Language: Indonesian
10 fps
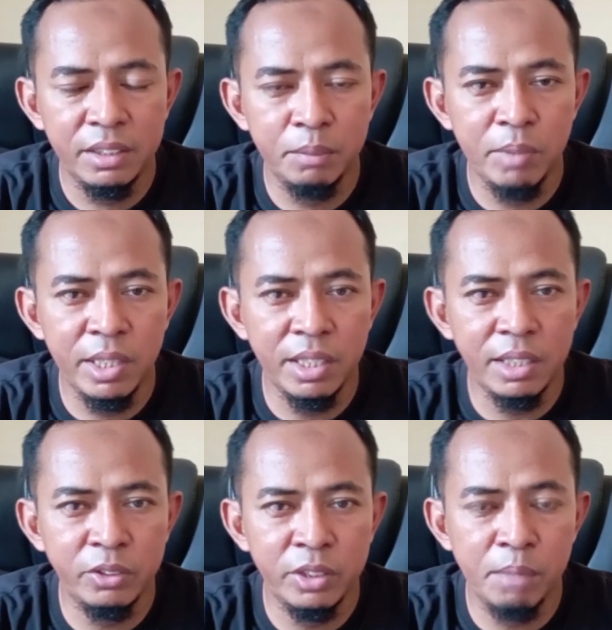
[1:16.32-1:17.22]

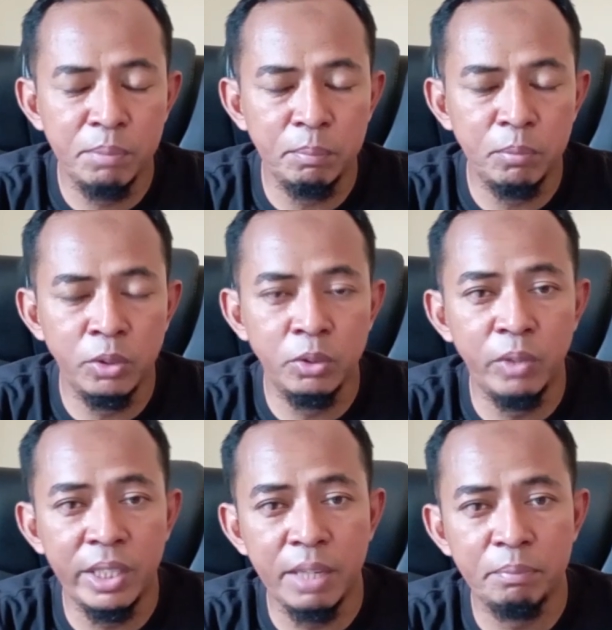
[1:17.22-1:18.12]
982
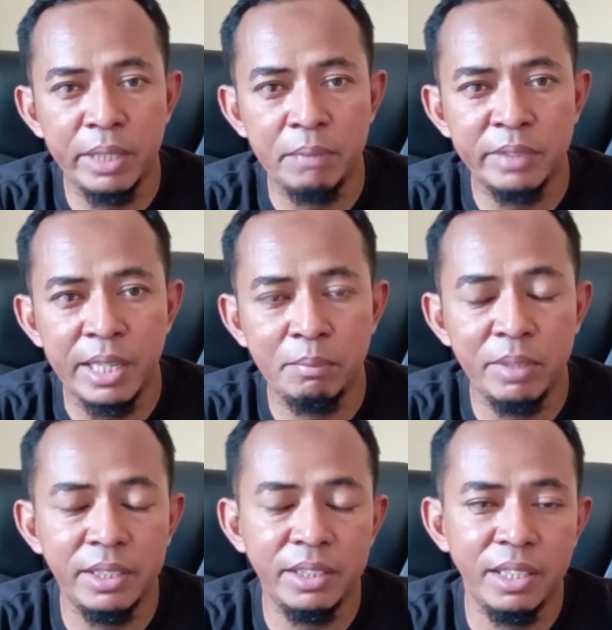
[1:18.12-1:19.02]
KPM sama
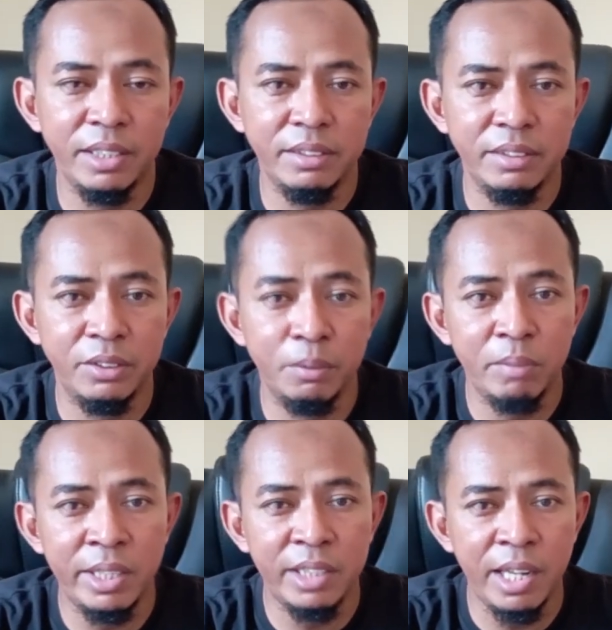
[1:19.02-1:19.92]
dengan
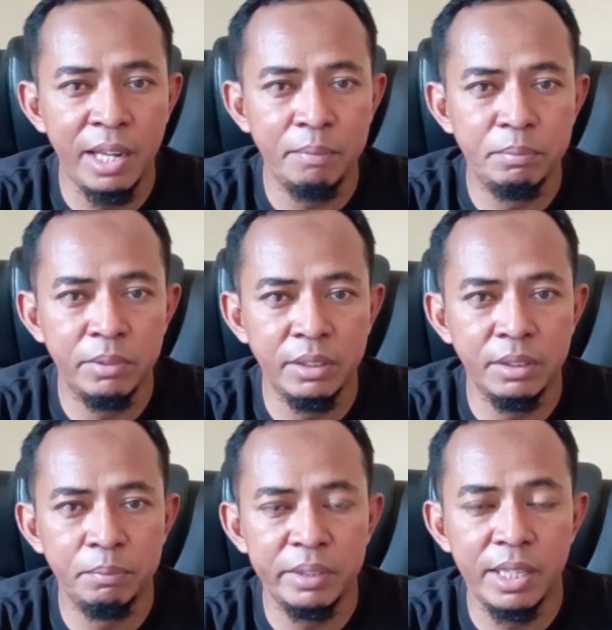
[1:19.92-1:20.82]
jumlah tahap
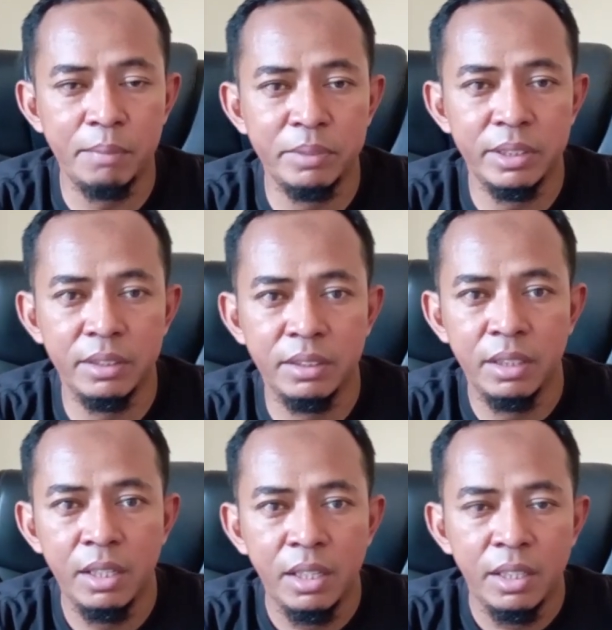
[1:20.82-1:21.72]
pertama.
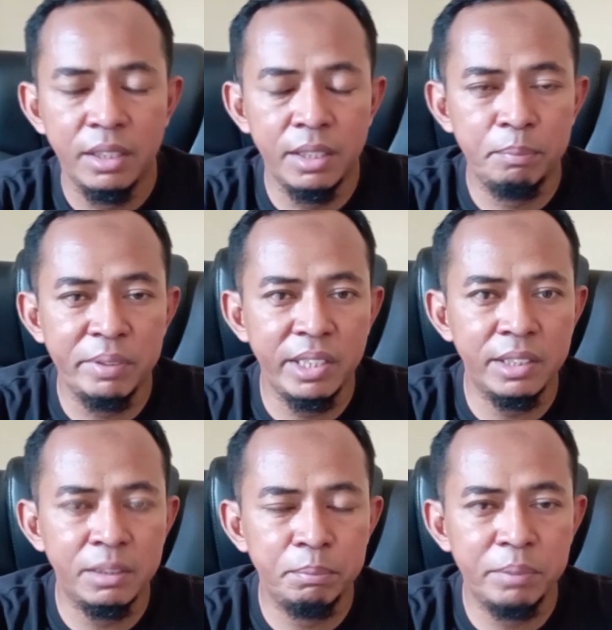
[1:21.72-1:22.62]
Nah,
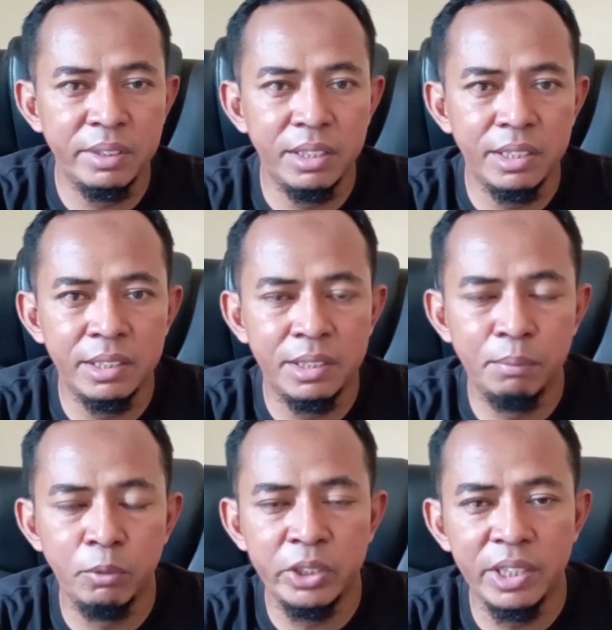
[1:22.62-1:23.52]
pendis,
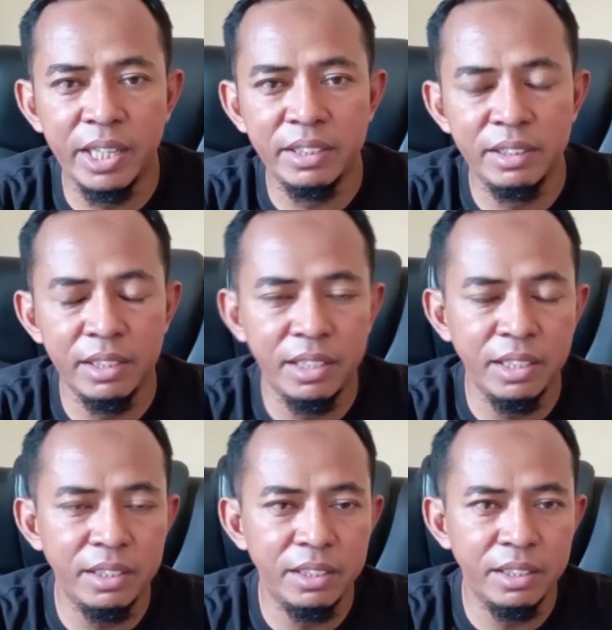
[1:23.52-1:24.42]
pendistribusiannya
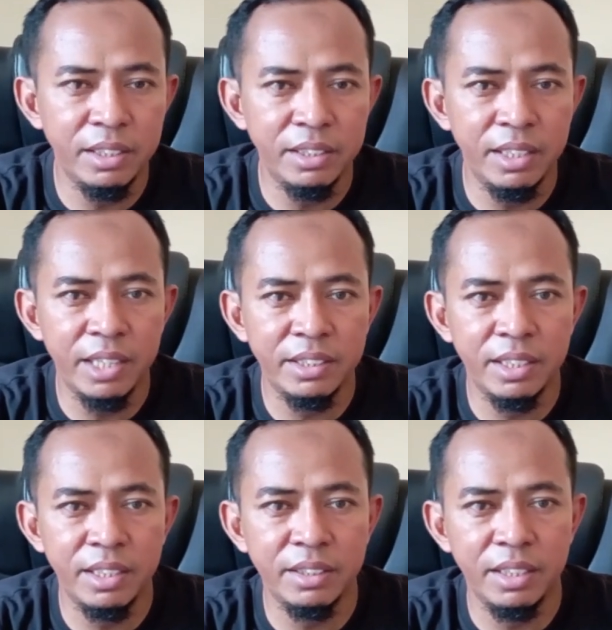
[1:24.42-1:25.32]
uh,
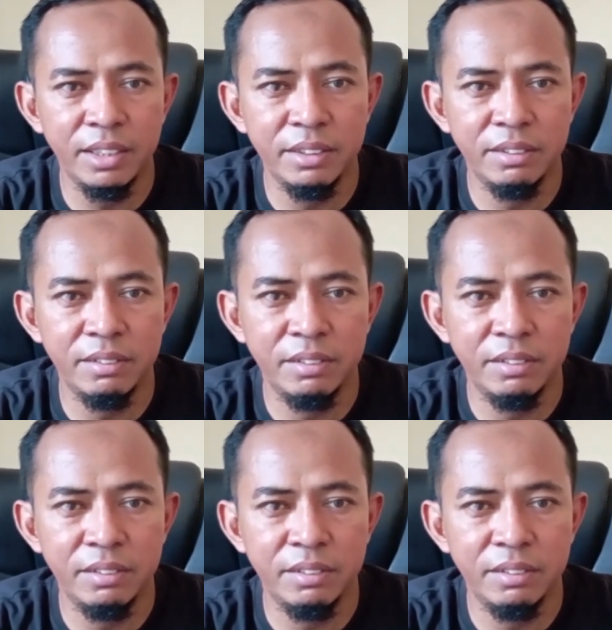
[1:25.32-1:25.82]
dilaksanakan